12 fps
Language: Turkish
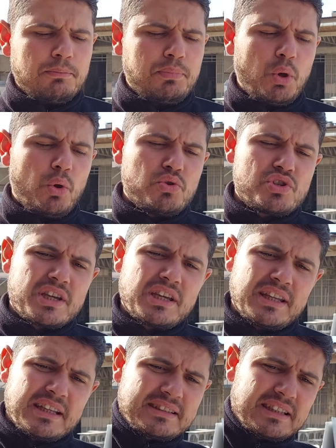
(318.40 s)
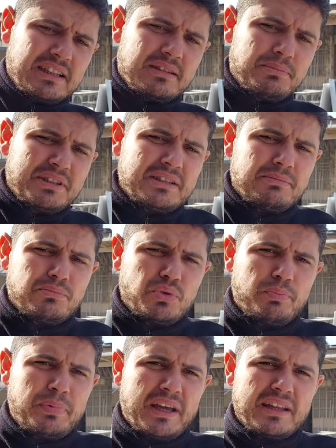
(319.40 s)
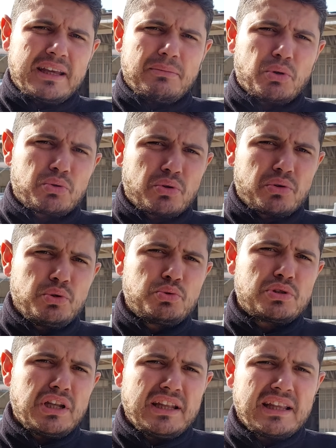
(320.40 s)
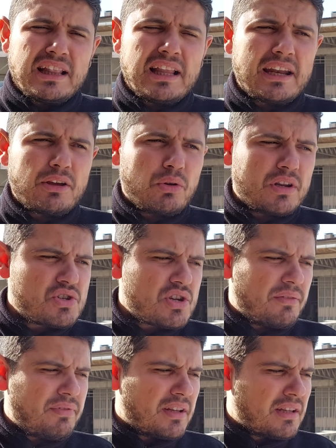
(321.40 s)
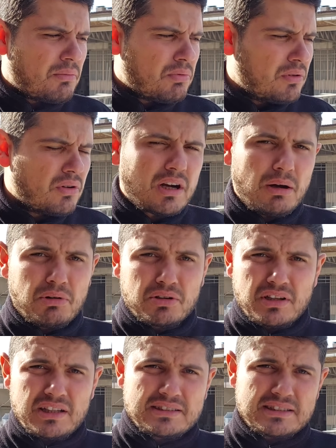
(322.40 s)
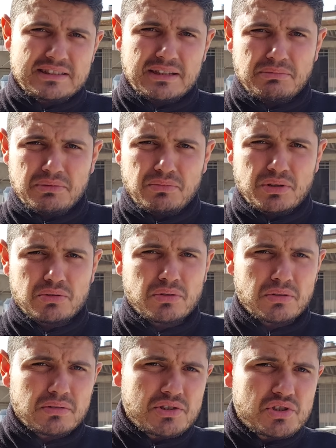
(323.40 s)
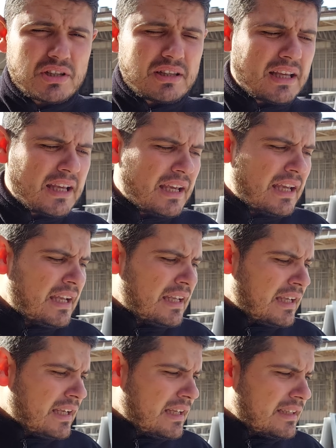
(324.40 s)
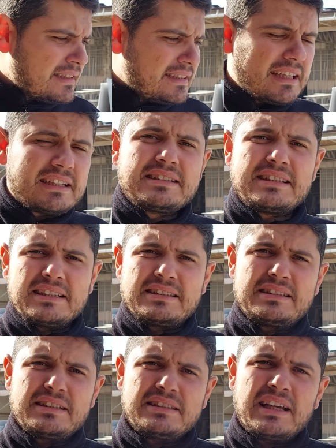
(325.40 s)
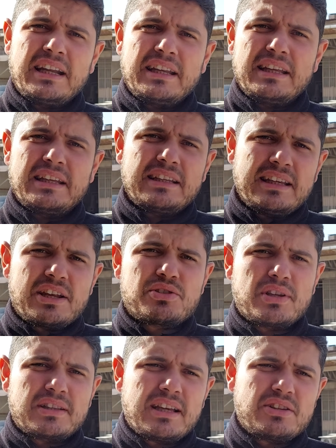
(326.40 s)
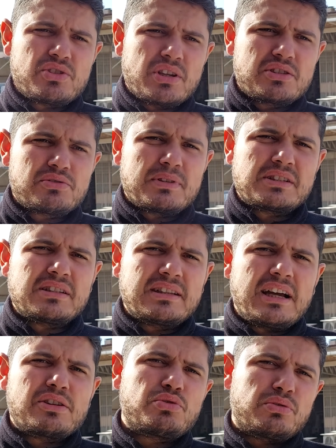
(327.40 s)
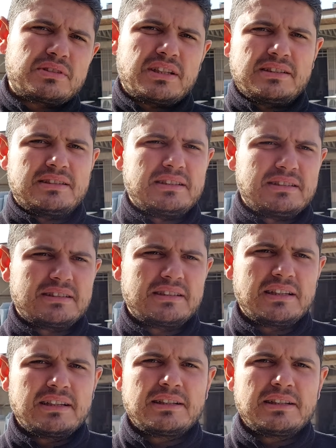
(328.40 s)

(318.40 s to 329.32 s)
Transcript: Bir önceki nesil bizim bu PD motor 3 silindirlere göre CFW common rail sistemli bir motor olduğu için sessiz. Yani gerçekten çalışması daha çok sessiz.